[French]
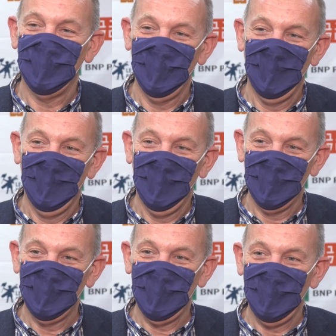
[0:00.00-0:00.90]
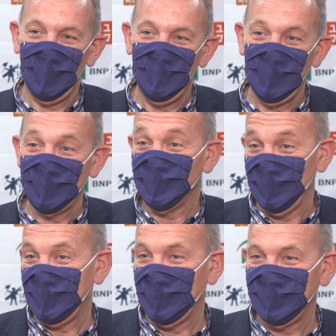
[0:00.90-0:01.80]
euh, au Touquet Paris Plage. En
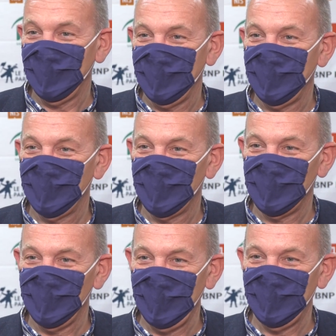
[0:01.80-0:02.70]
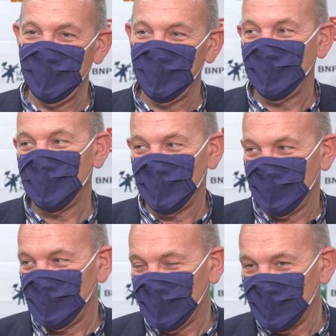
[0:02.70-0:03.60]
tous les cas, c'est ce que je souhaite et c'est
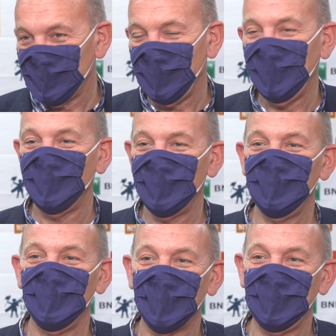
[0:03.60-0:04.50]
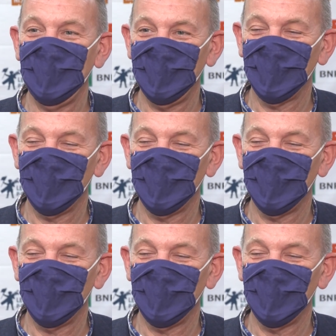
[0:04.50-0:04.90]
ce que je crois beaucoup d'organisateurs